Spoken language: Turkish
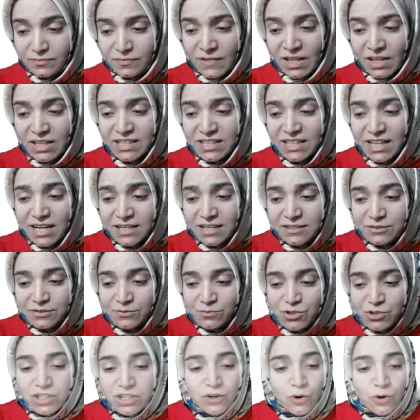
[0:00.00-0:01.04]

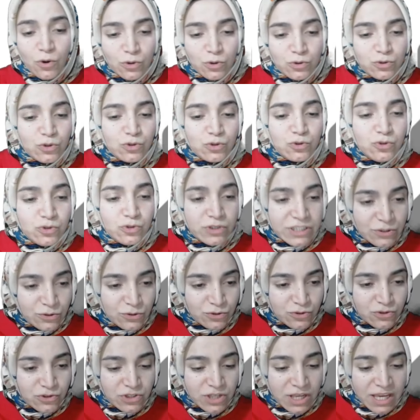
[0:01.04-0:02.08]
yardımcı oluyordu
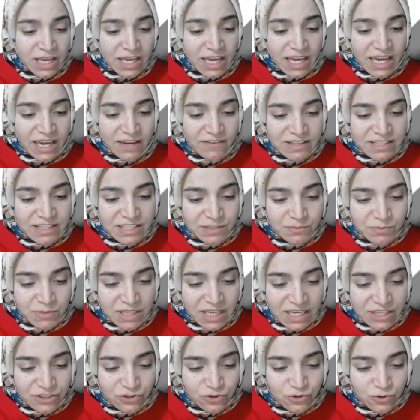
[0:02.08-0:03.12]
diyoruz. Evet şimdi
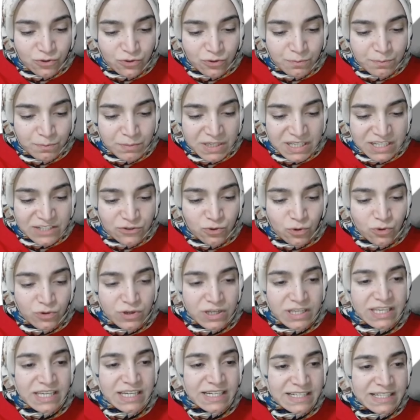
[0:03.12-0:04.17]
geçiyorum bir
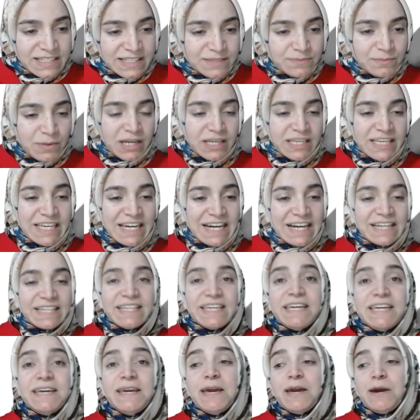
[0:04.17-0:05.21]
sonraki kısma yani